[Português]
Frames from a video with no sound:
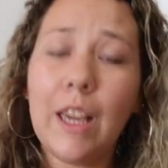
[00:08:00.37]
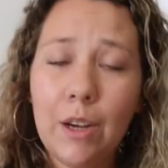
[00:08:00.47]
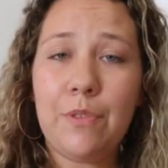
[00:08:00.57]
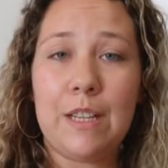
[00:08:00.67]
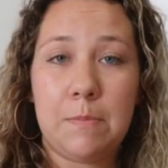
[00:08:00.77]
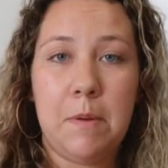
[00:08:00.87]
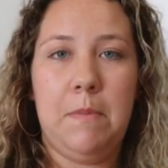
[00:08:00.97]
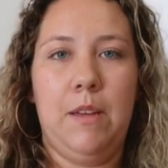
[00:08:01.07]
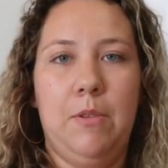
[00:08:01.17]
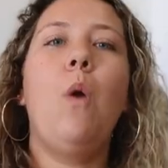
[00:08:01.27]
o que, que eu faço
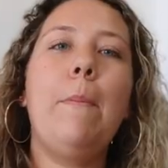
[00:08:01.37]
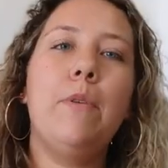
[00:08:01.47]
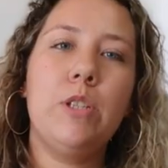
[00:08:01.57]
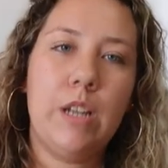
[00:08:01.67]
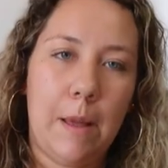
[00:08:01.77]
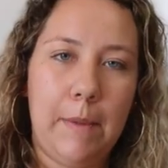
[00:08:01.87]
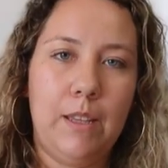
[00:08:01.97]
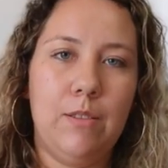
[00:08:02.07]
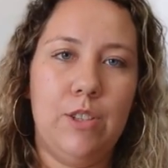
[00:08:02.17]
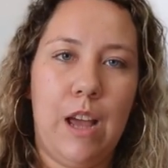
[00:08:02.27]
primeiro? O
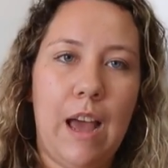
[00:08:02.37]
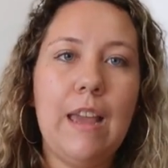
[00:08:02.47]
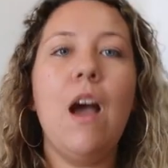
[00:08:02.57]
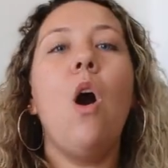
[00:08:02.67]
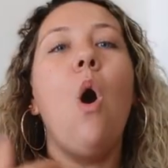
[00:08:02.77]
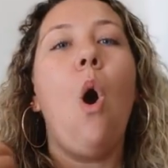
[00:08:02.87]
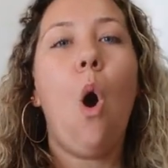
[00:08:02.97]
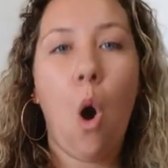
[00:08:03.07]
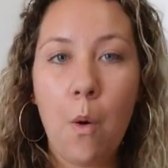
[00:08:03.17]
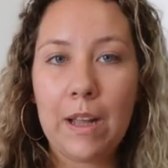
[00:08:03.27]
apostilamento de AIA
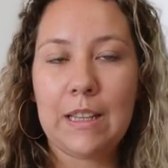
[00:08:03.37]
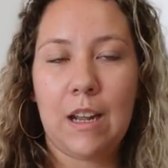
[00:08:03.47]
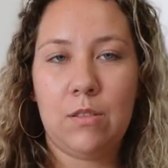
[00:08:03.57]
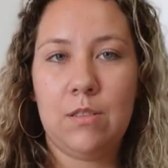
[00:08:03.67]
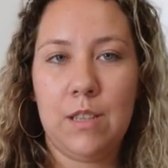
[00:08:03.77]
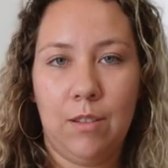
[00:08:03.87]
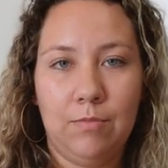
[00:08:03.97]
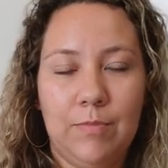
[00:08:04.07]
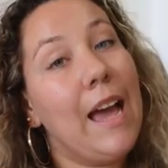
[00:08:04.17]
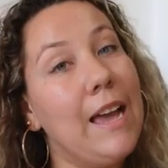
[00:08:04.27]
ou a
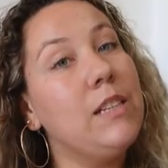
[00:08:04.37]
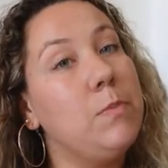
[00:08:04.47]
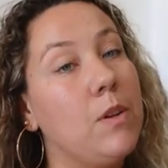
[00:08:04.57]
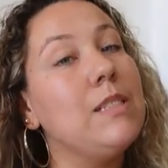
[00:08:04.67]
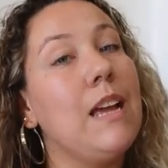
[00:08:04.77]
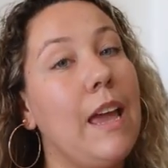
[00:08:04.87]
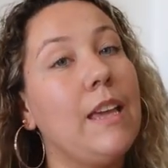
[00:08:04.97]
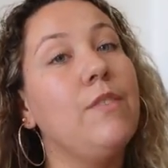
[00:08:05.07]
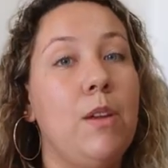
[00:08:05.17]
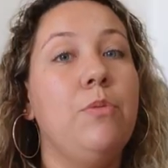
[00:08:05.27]
tradução? E a resposta
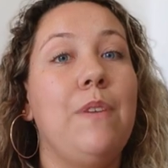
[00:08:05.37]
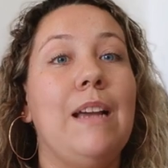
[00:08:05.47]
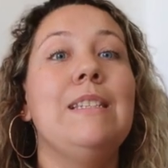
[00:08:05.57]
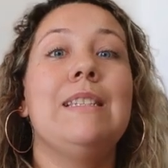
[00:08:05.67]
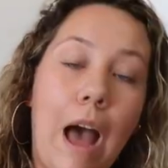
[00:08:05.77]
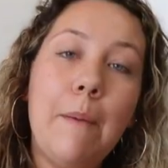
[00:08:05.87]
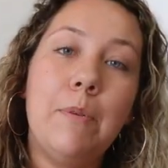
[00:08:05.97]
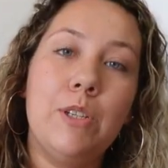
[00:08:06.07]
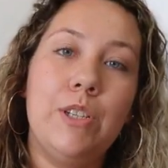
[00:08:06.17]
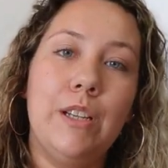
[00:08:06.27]
é: primeiro faz a
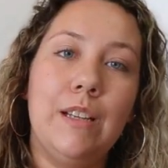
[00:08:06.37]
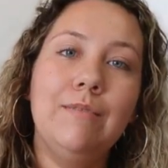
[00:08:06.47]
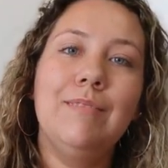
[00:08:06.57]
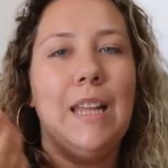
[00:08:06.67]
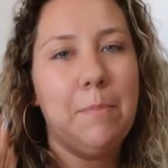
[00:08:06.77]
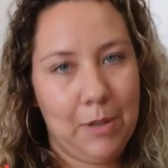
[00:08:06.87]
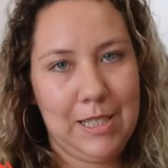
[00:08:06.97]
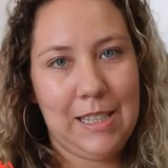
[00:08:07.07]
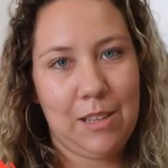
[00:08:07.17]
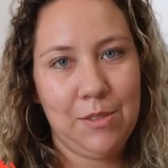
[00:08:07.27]
apostila e
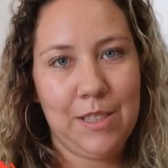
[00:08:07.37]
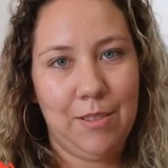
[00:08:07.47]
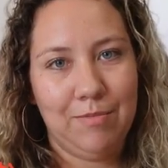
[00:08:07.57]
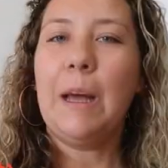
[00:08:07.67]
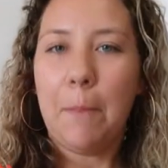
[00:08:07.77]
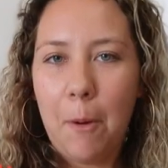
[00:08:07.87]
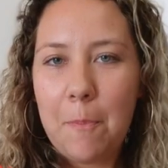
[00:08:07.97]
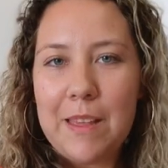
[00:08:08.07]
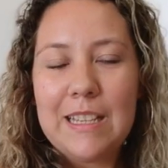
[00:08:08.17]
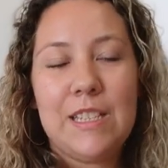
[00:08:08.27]
depois a tradução, tá
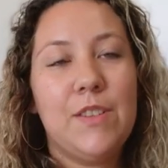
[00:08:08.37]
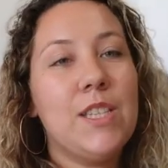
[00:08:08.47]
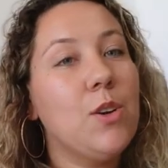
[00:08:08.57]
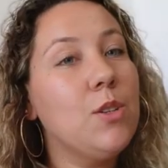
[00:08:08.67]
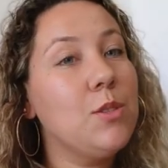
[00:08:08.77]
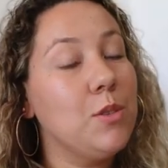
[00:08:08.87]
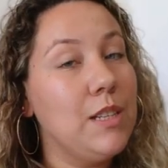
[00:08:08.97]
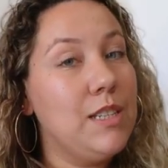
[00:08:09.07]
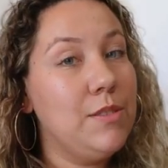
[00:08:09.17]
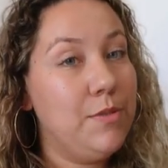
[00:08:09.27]
bom? Se você gostou
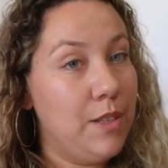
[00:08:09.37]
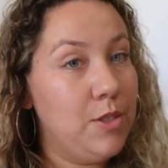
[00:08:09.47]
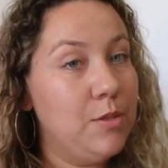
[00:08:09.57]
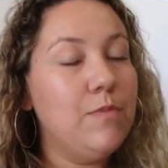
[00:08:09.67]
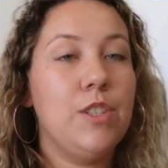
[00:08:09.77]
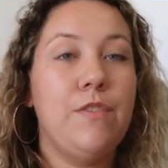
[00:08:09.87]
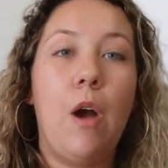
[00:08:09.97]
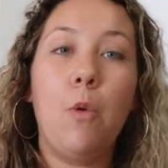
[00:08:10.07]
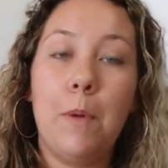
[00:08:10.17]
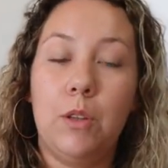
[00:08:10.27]
desse vídeo,
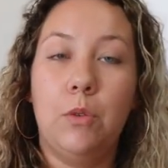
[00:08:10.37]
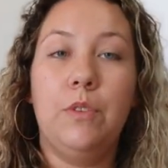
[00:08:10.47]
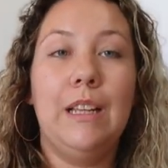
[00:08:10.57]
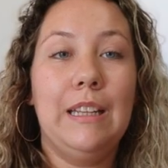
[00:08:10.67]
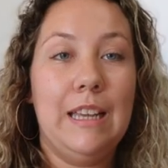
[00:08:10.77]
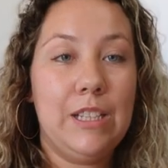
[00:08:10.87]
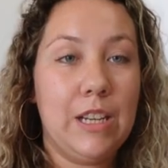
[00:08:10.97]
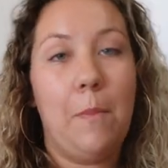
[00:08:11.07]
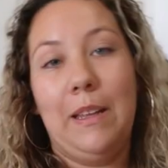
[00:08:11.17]
tiver alguma dúvida, deixe nos